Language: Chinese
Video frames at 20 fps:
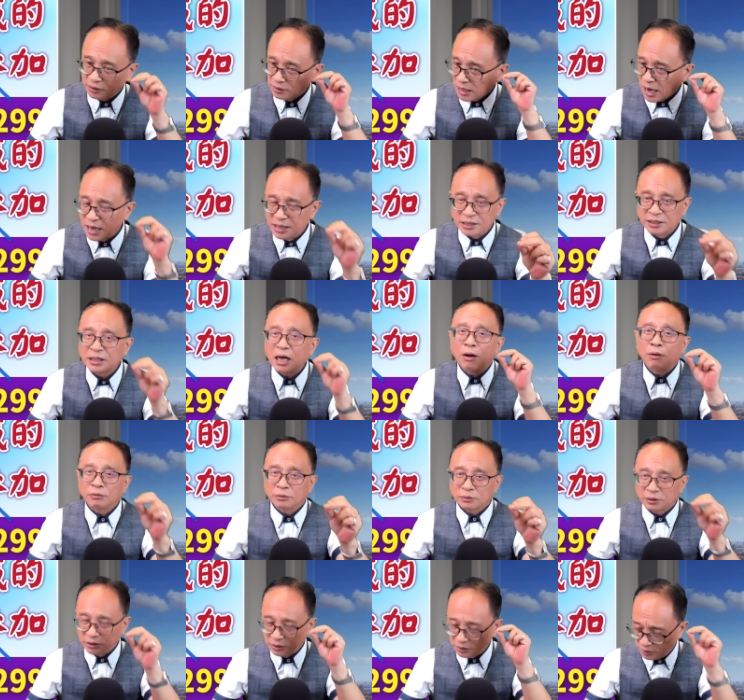按
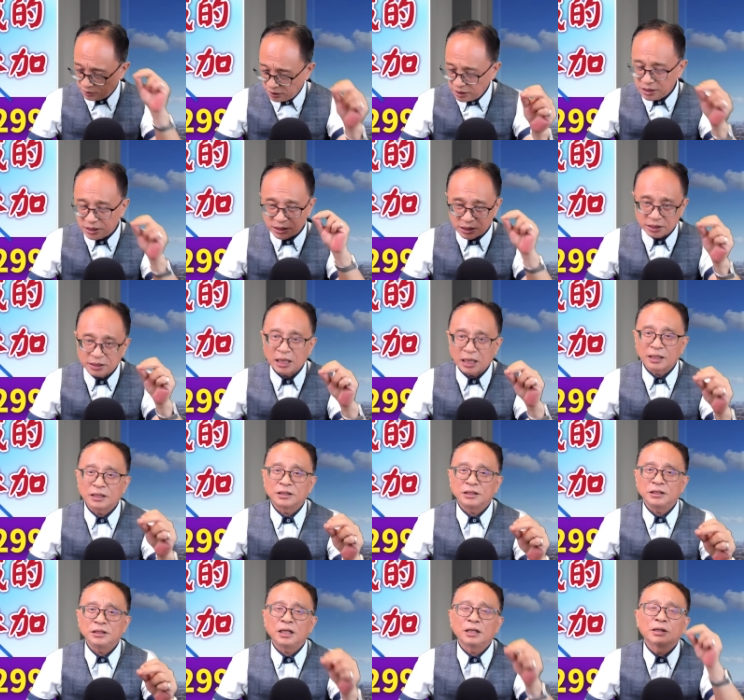照历史上的
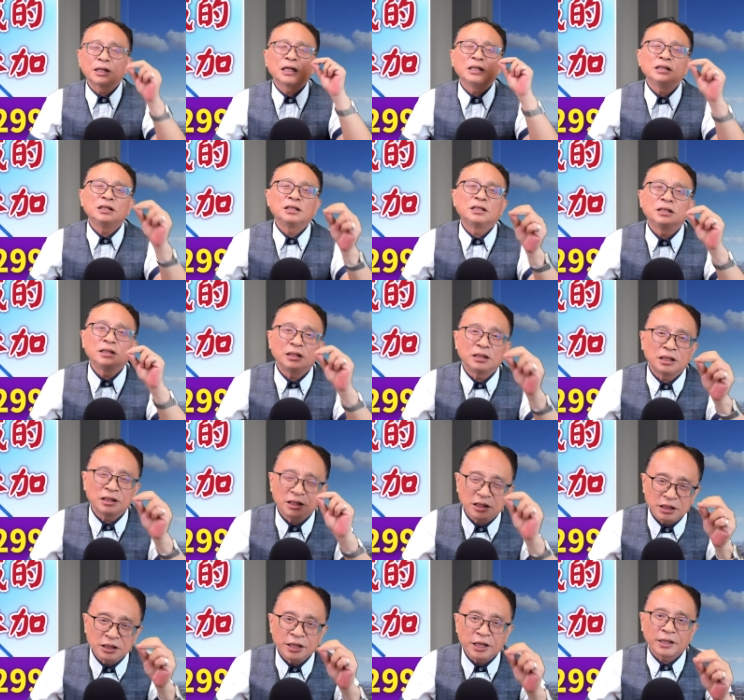经验，跟你自己的
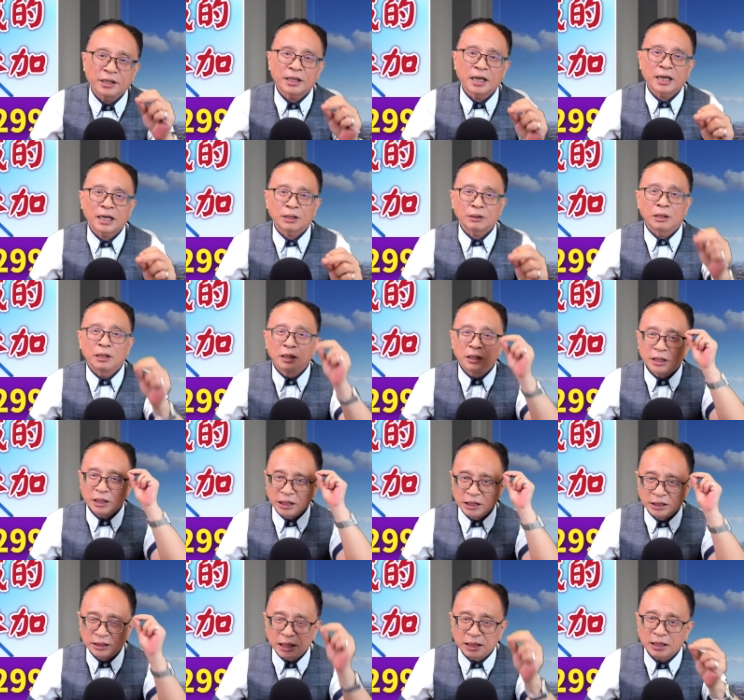经验来看到，
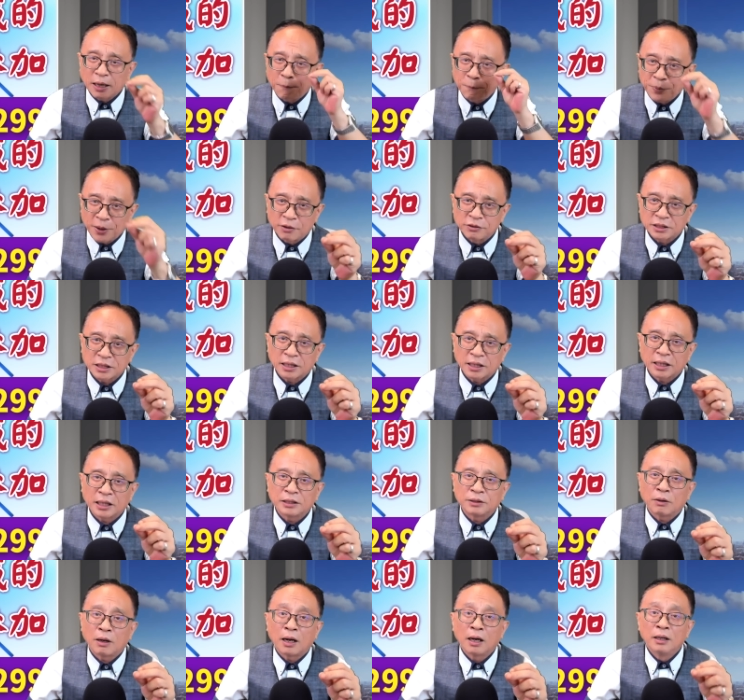一旦它飙上来，
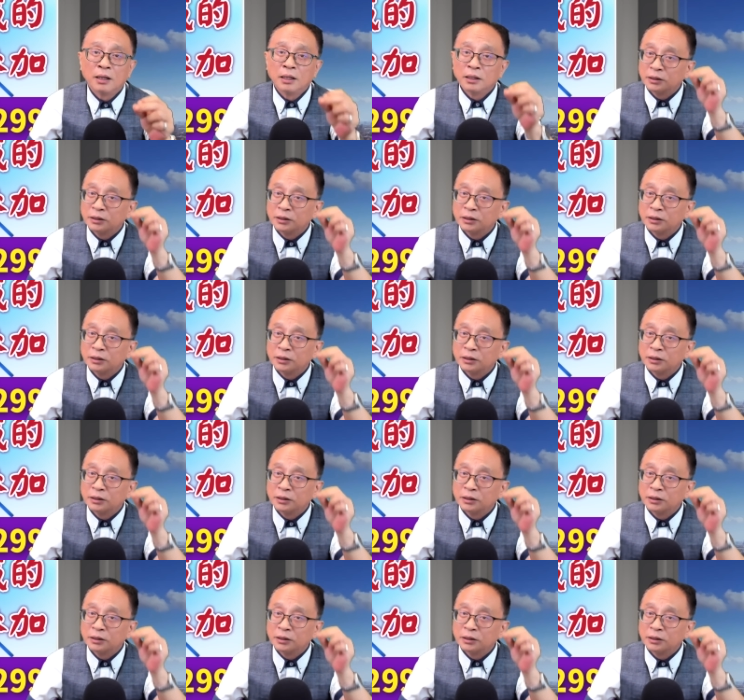的话，